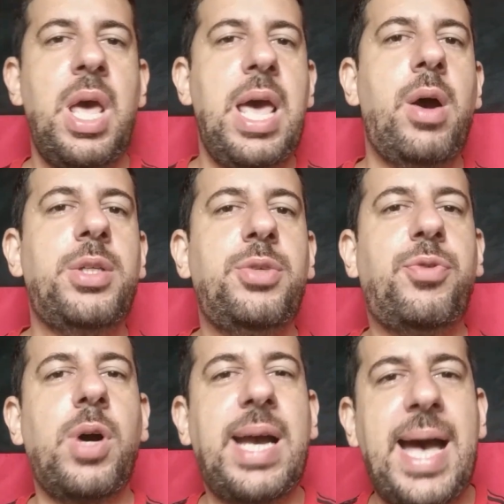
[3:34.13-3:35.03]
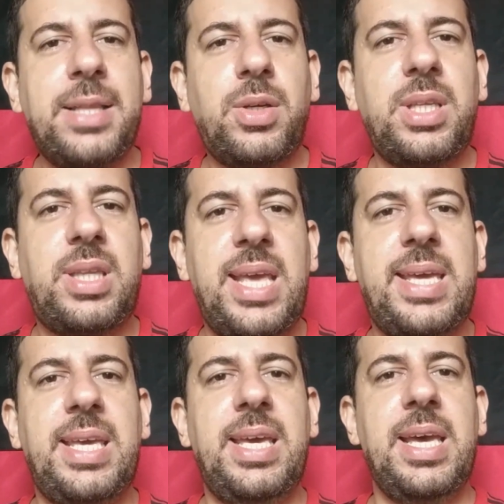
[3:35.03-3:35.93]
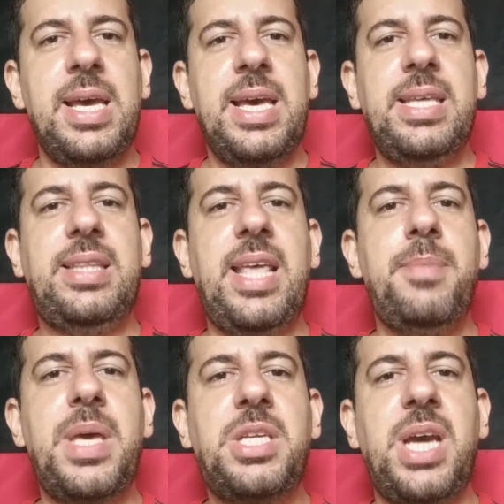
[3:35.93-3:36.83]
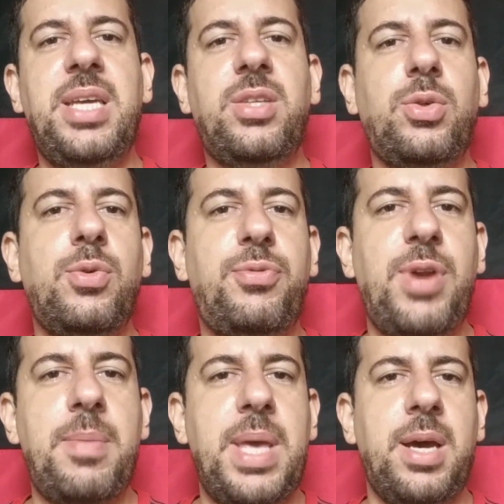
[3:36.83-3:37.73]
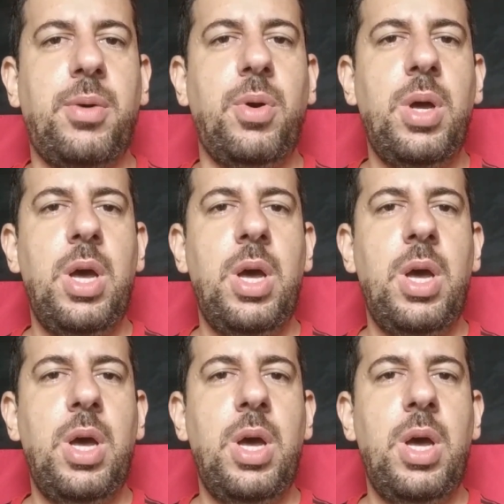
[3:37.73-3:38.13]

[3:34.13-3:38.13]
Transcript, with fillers: é o advogado que tem que intermediar isso com o Flamengo.